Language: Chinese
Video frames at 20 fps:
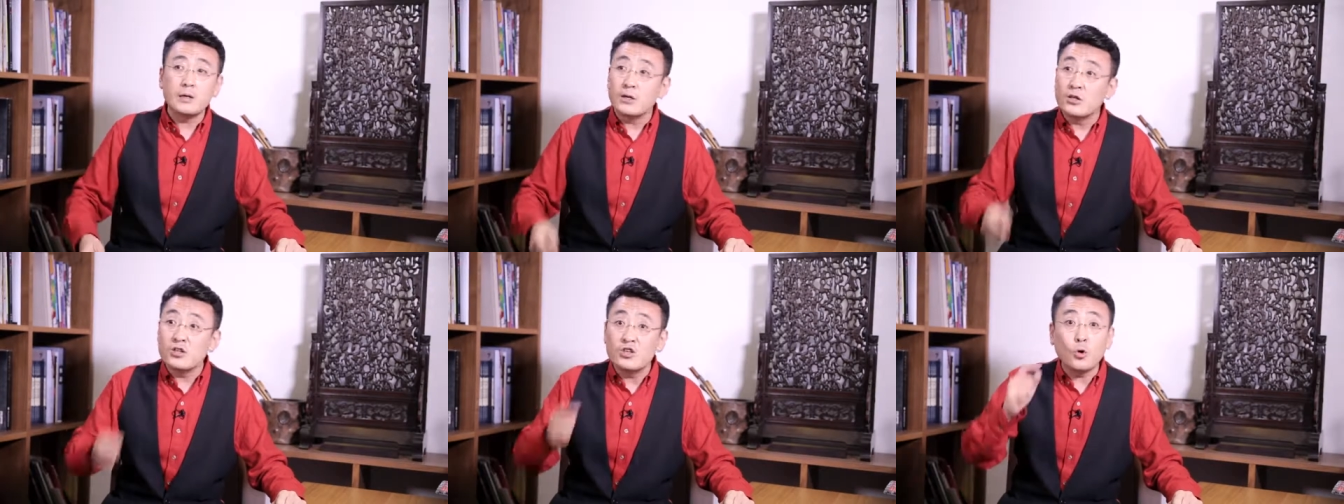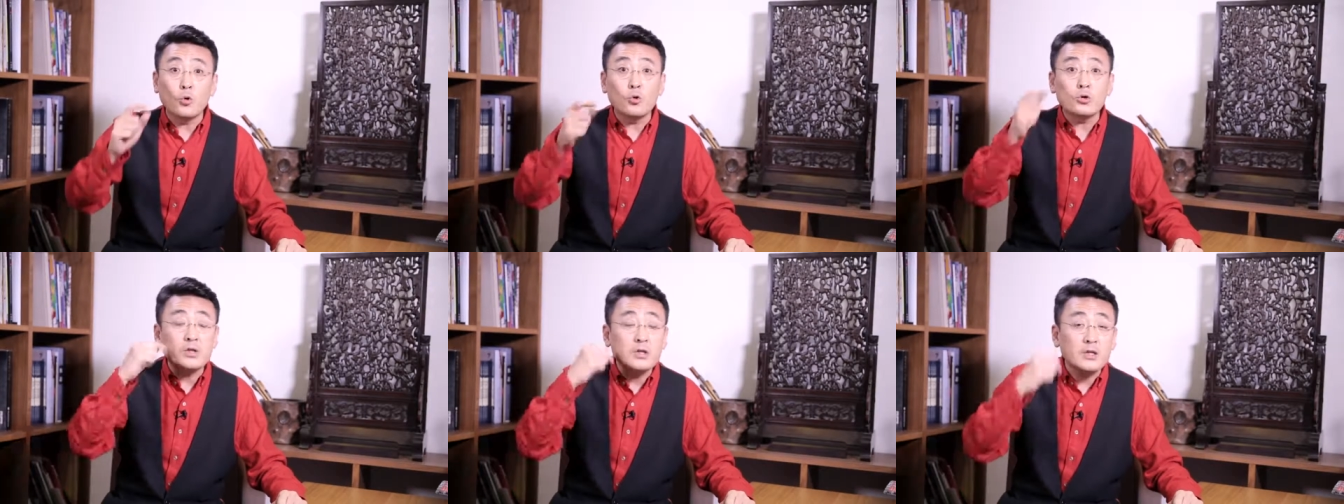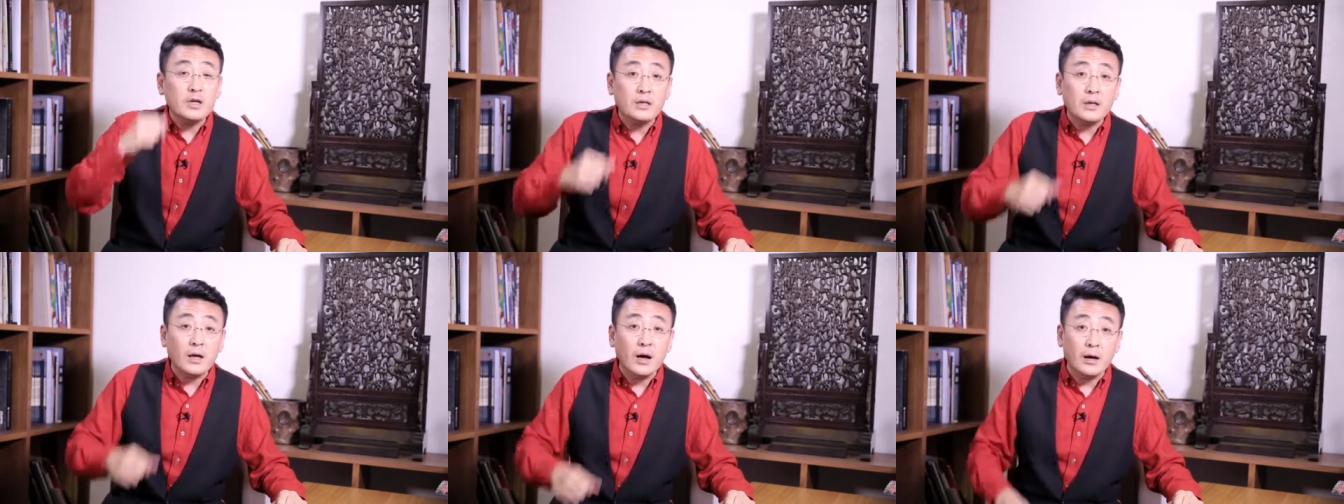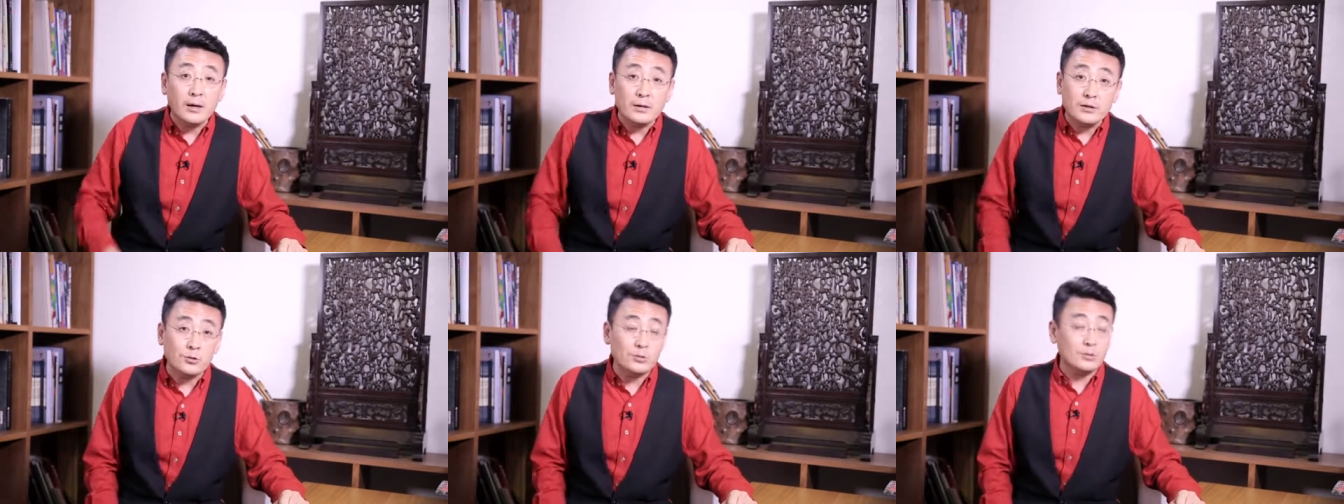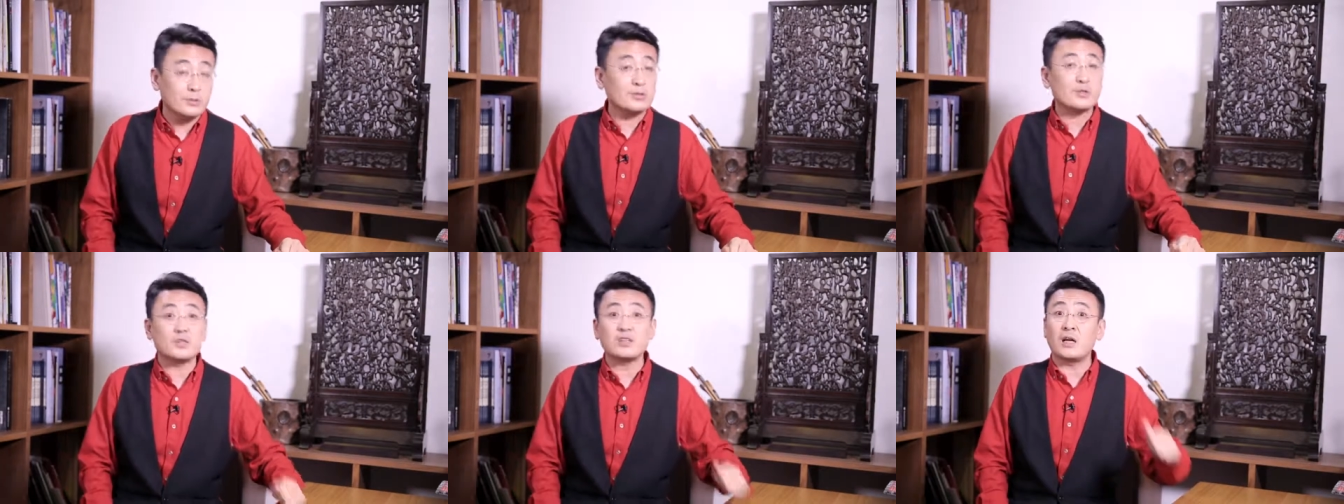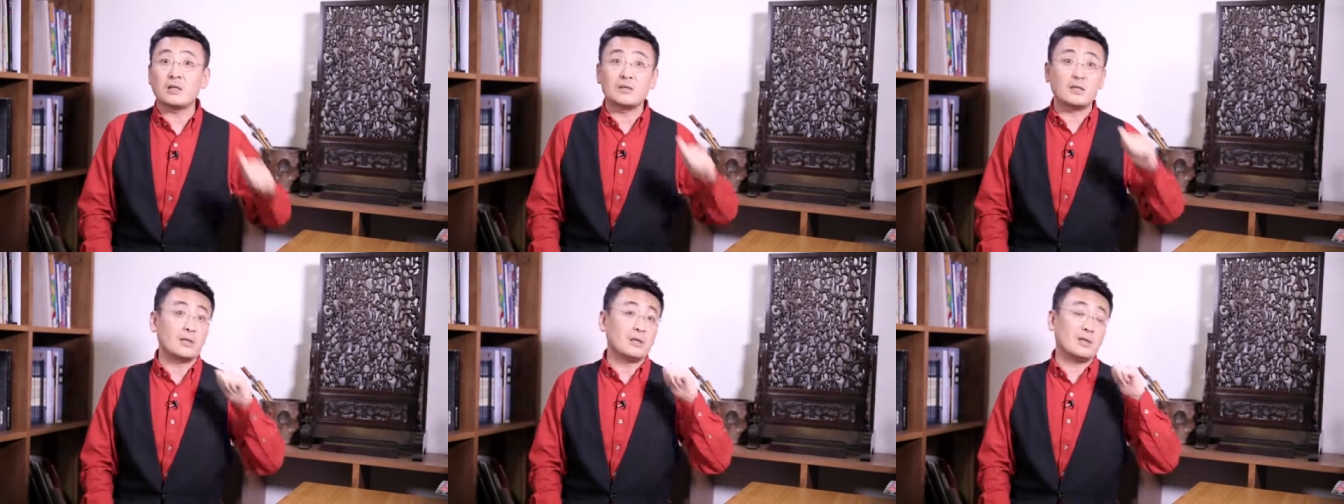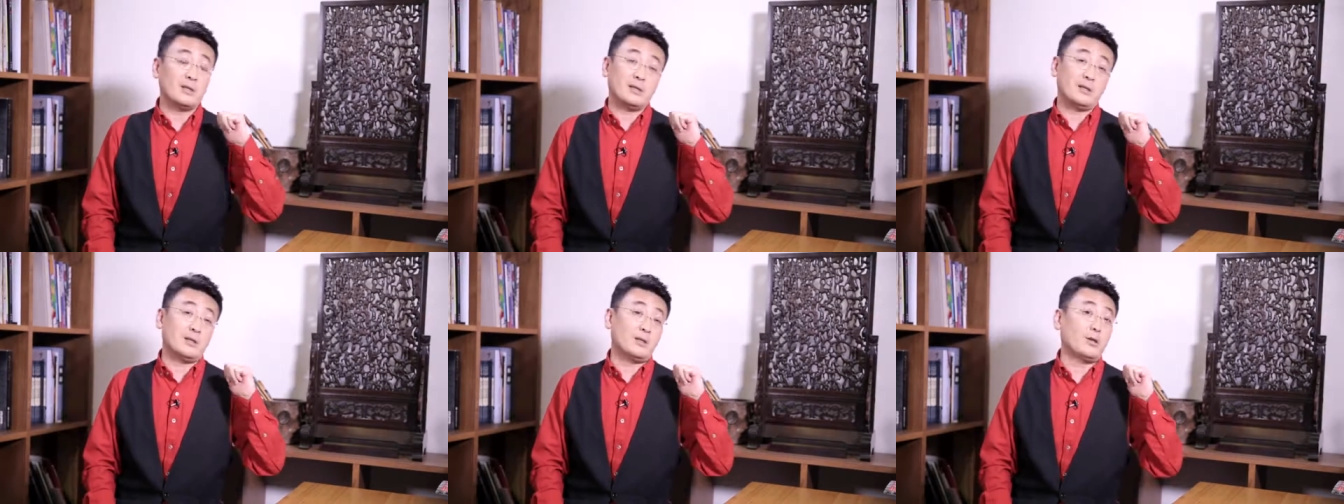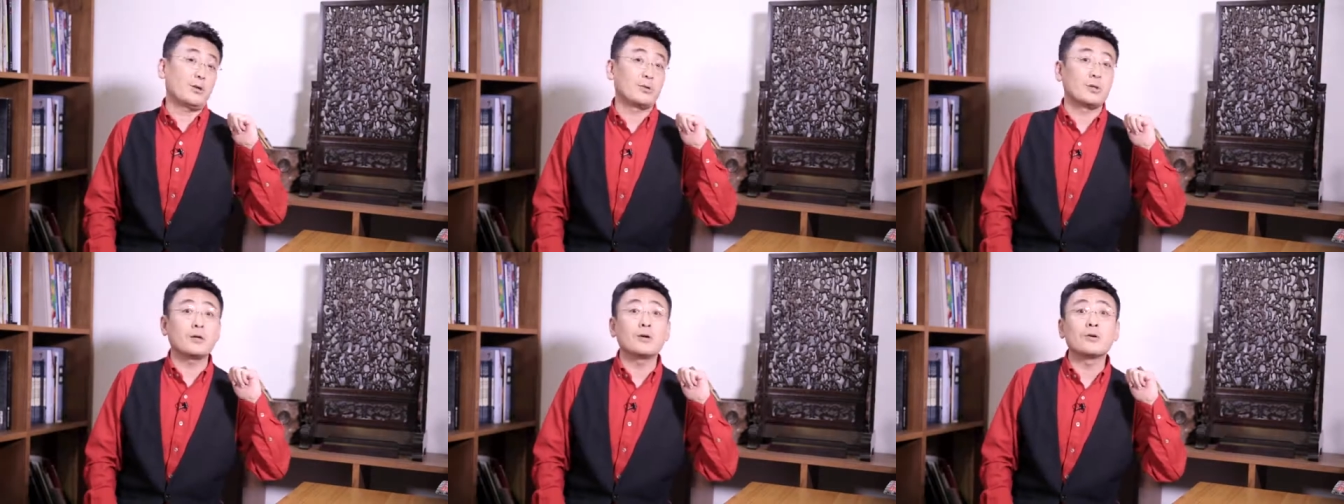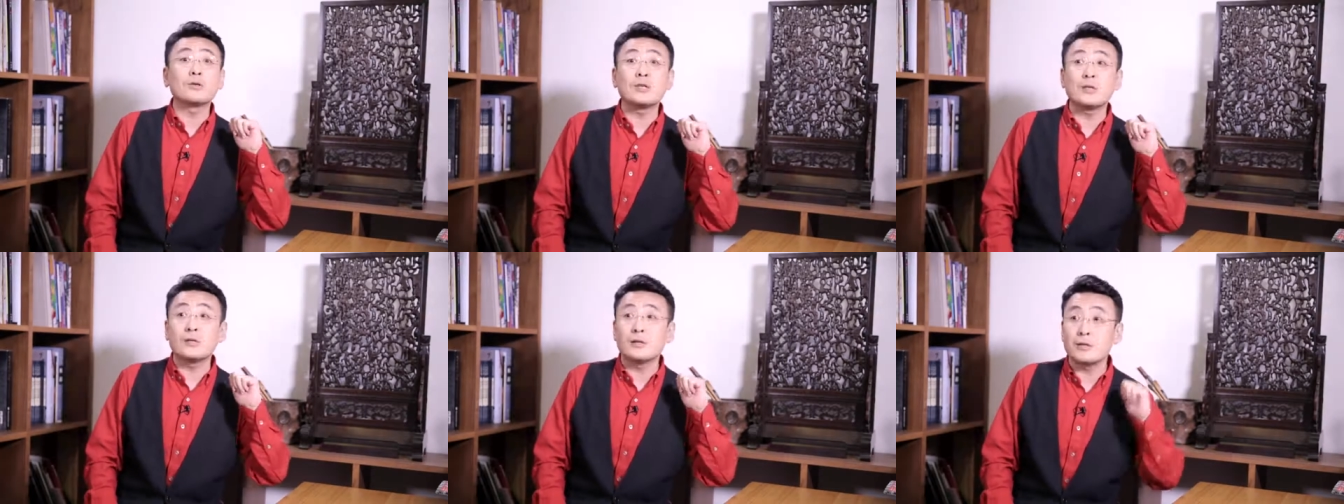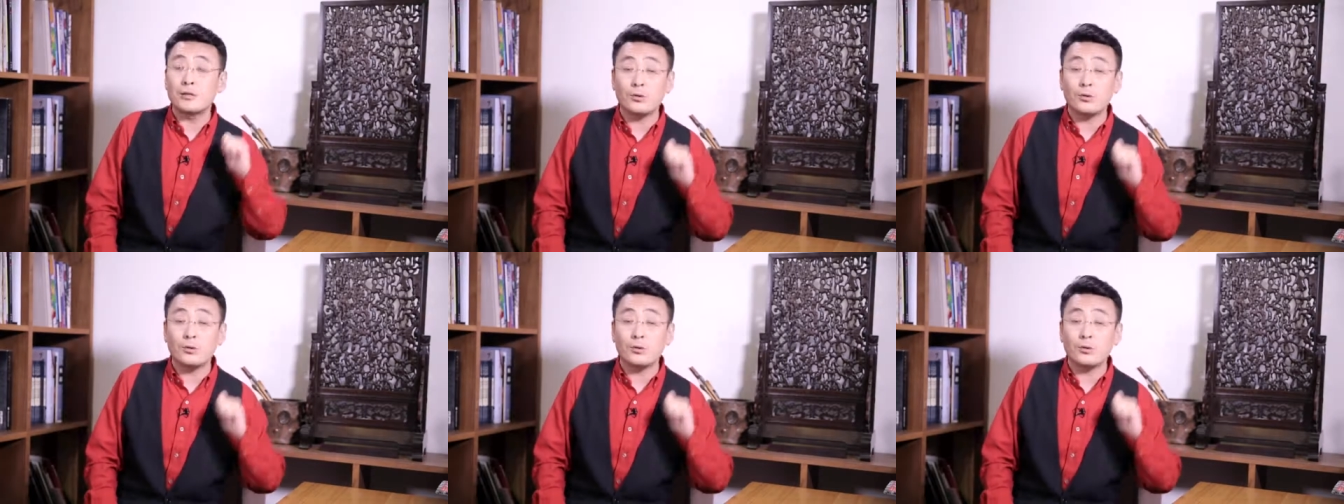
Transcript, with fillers: 有的人呢，就站在这个道德高地；